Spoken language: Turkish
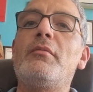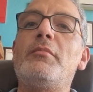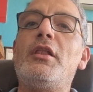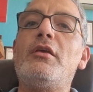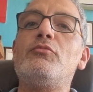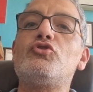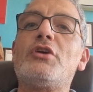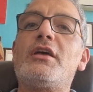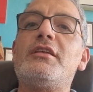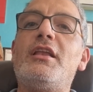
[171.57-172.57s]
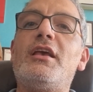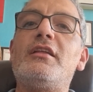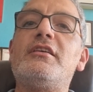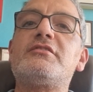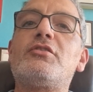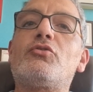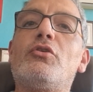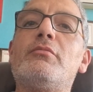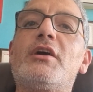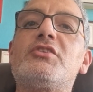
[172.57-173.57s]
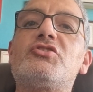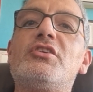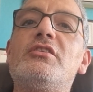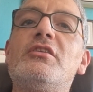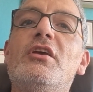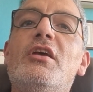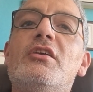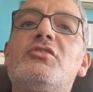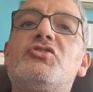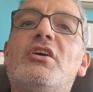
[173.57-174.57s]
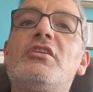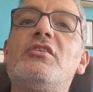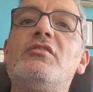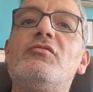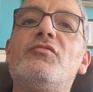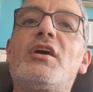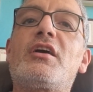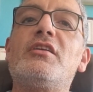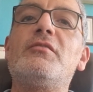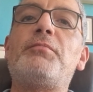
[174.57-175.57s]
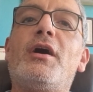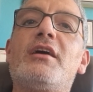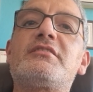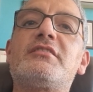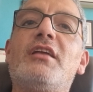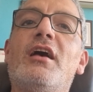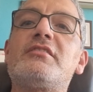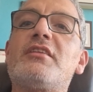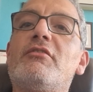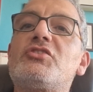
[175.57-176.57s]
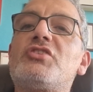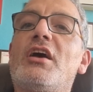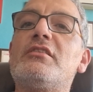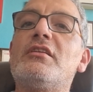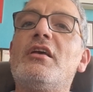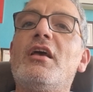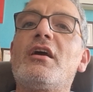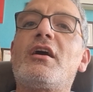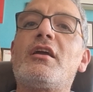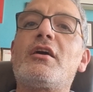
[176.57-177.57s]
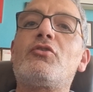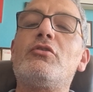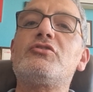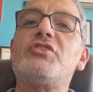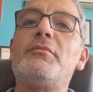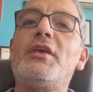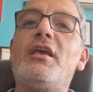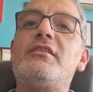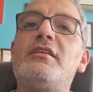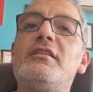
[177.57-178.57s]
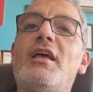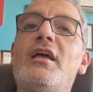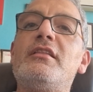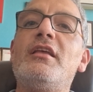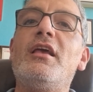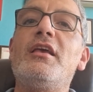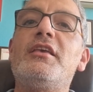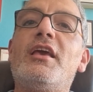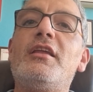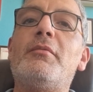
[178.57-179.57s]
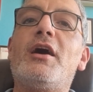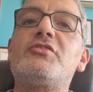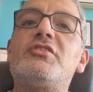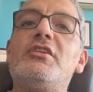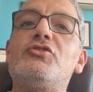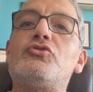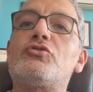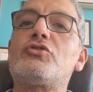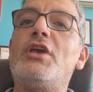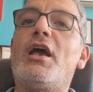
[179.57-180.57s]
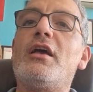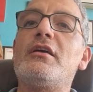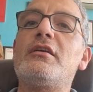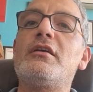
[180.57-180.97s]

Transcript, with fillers: Milli mücadeleye destek olmak için canı ve kanı pahasına savaşan Karakol Cemiyeti'nden Yeni Bahçeli Şükrü'ye,